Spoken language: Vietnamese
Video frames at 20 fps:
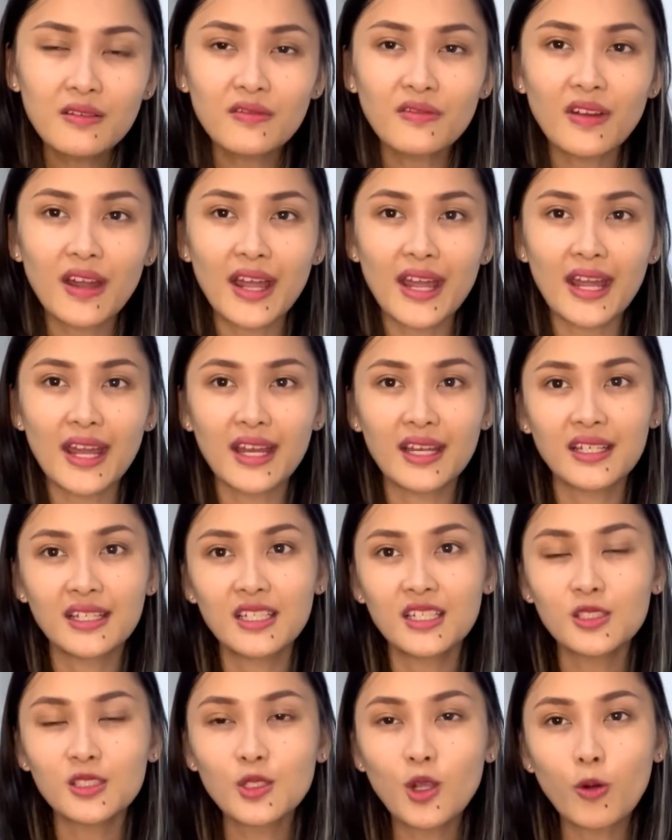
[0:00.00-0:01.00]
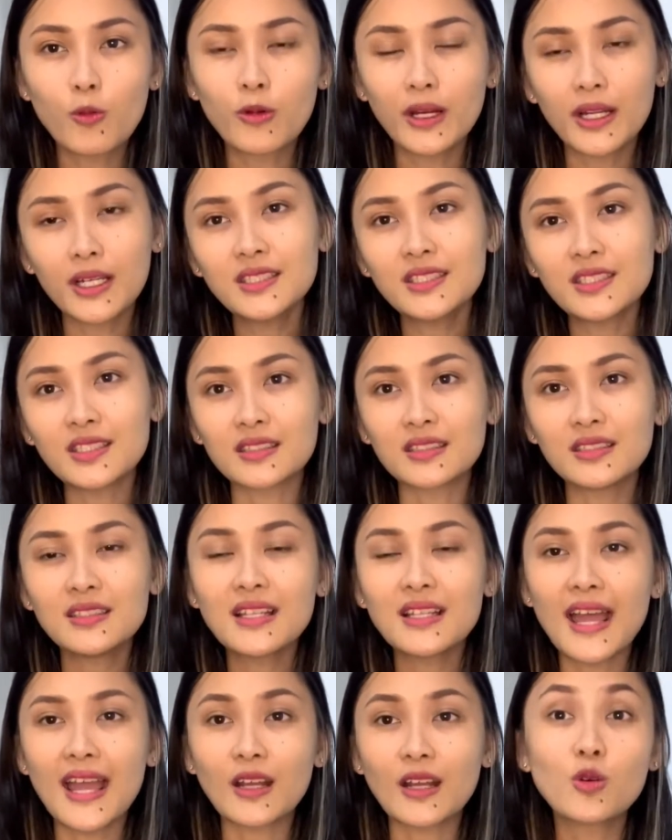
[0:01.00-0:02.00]
và dùng cái chữ
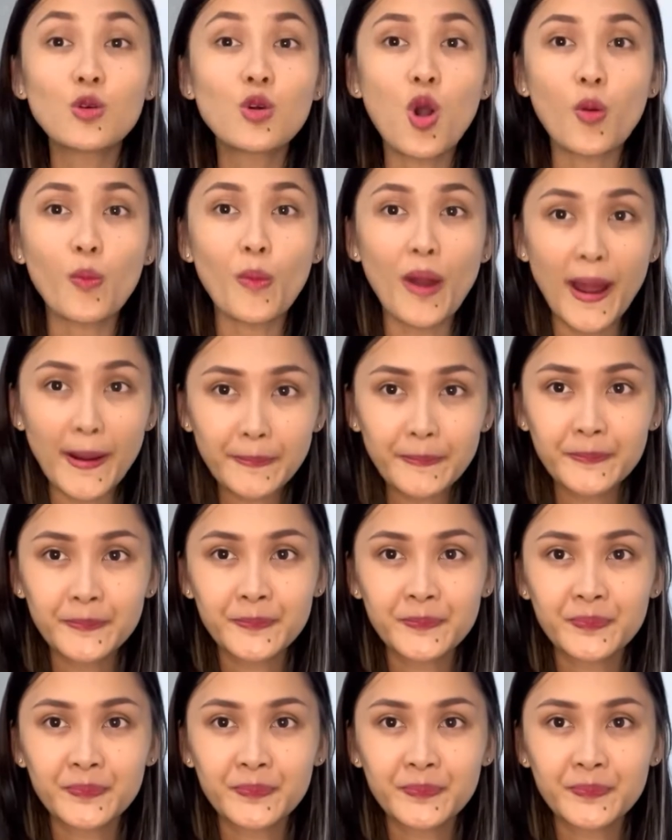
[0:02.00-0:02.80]
là Google Maps